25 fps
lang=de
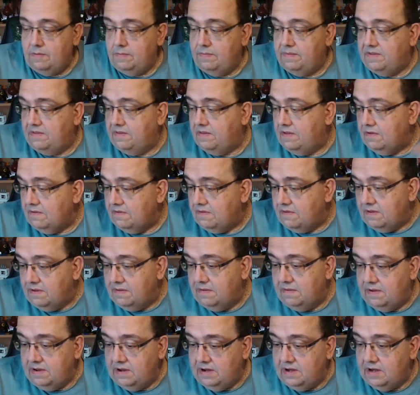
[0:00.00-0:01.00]
beziehungsweise
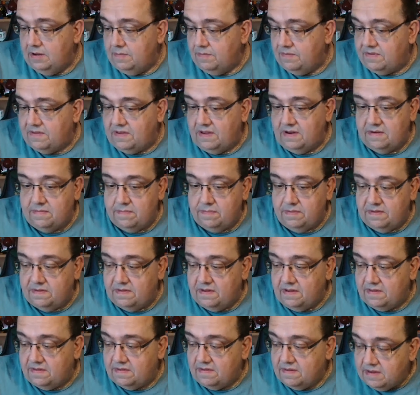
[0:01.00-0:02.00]
in dem Set bis
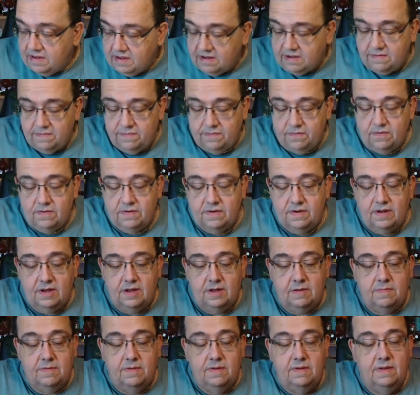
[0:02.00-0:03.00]
jetzt nicht gefunden
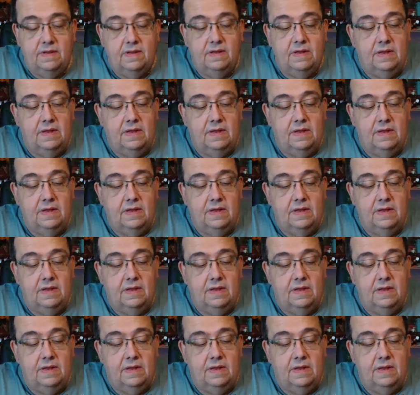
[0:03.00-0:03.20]
habe,